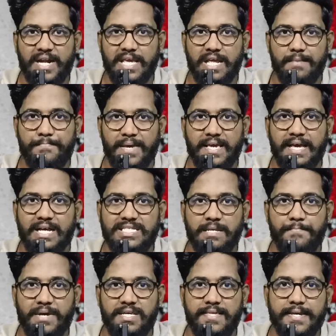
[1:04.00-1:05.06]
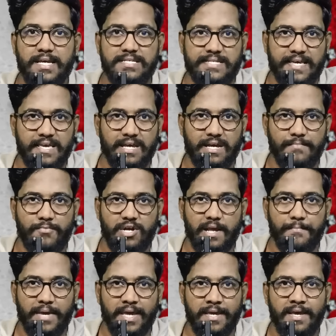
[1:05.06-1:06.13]
படியெடுப்பை காச பகுதிக்கு செய்யக்கு
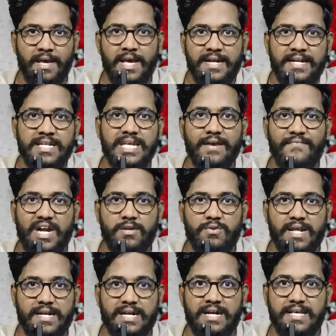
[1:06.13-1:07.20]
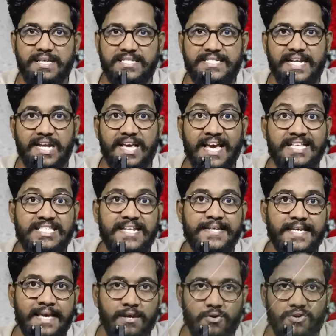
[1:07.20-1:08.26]
முன்னமே நிறைய வல்லுநர்கள் இஸ்ரேலுக்கு
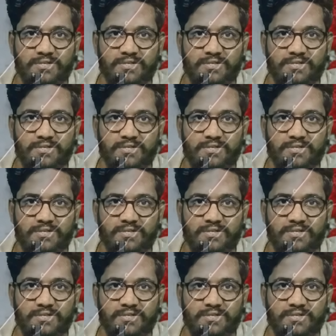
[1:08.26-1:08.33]
எச்சரிக்கையை